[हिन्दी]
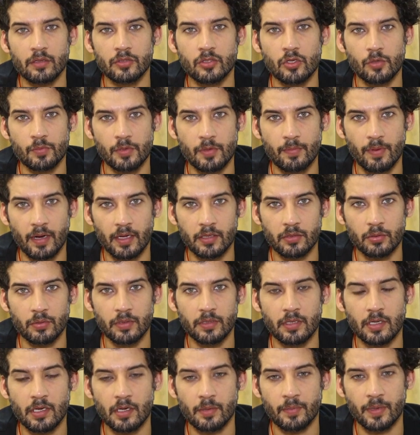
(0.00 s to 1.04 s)
जो भी बात हुई
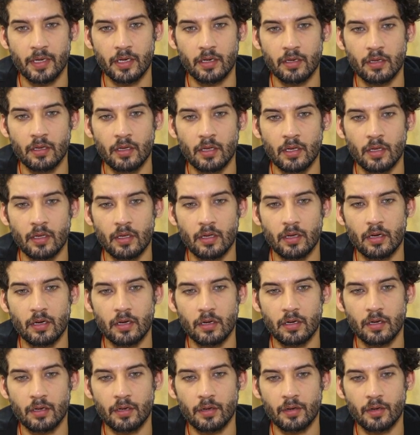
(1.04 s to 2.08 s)
थी हमारी आ,
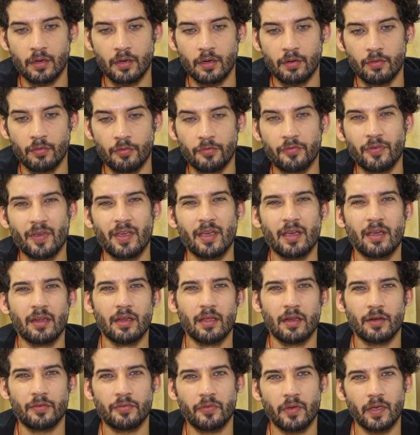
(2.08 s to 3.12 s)
वो फेक
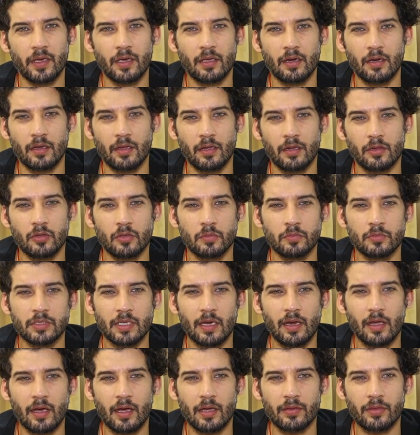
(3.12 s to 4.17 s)
रियल फेक रियल तो
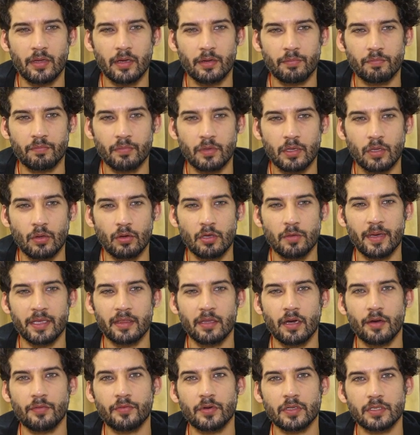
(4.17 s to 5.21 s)
मुझे लगा था क्योंकि मैं
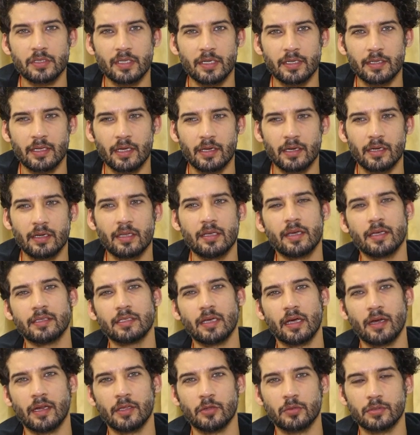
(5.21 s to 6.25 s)
इतना फ्रस्ट्रेट था कि ठीक है
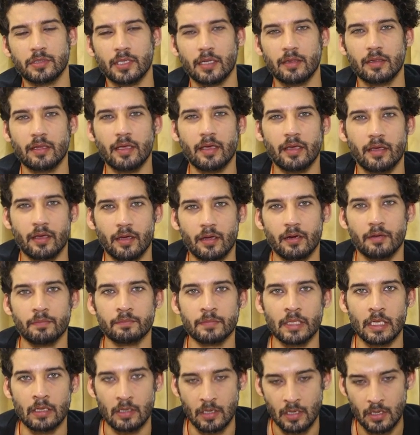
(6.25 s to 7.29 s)
जाना है तो चलते हैं यार
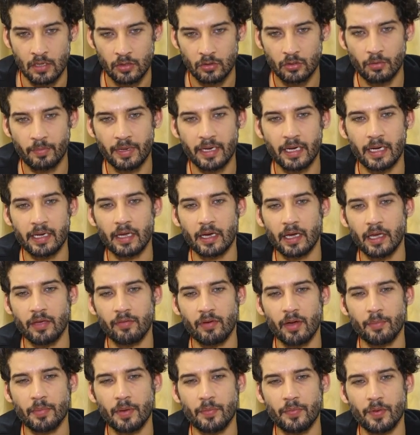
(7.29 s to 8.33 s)
तो मैं कहीं ना कहीं
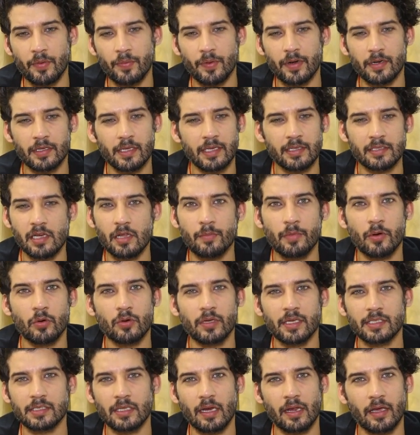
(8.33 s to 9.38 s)
वहाँ पे प्रिपेयर था इसलिए मैं
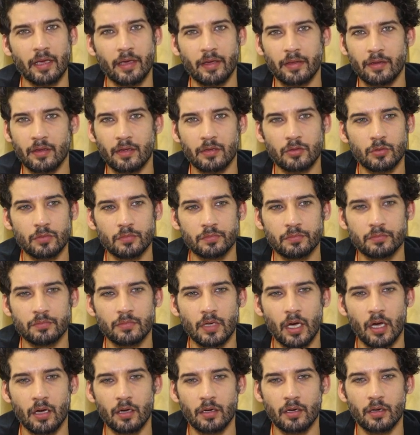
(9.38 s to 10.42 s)
उठ के चला गया था तो
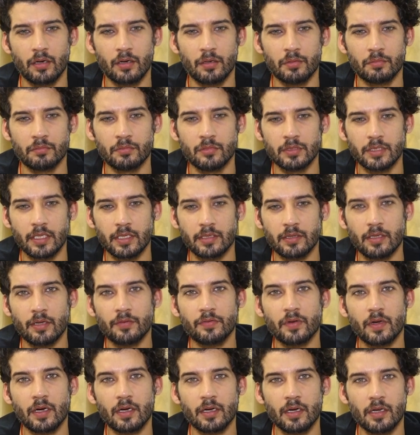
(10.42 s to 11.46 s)
आ, मुझे इतना
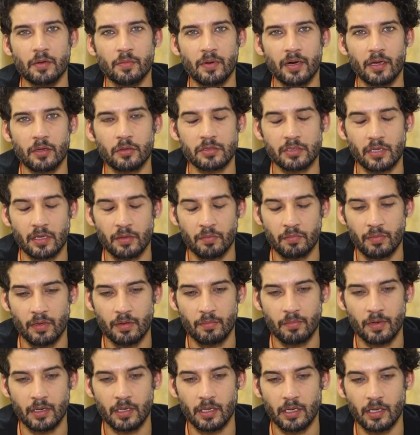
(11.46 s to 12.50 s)
फ़र्क नहीं पड़ा उस टाइम पे
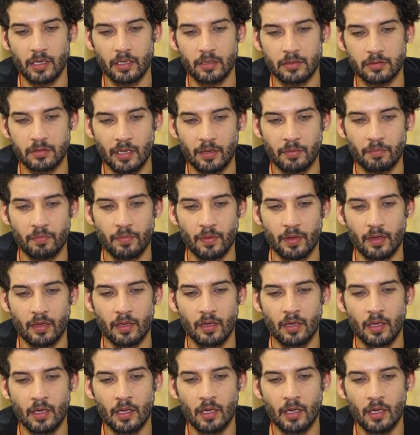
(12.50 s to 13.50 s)
बट इस टाइम पे